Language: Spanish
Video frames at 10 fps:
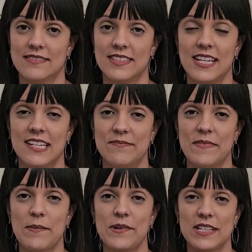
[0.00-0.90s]
Sí,
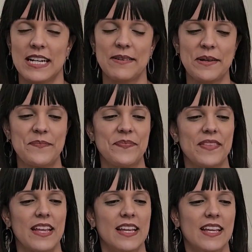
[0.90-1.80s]
vamos otra vez.
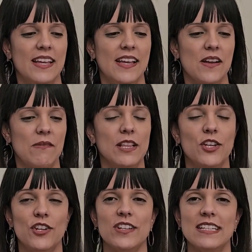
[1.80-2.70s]

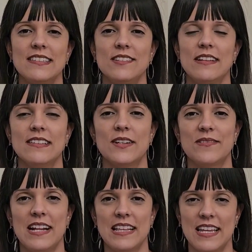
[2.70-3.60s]
Cuando yo decido hacer
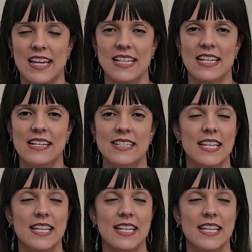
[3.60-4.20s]
una dieta,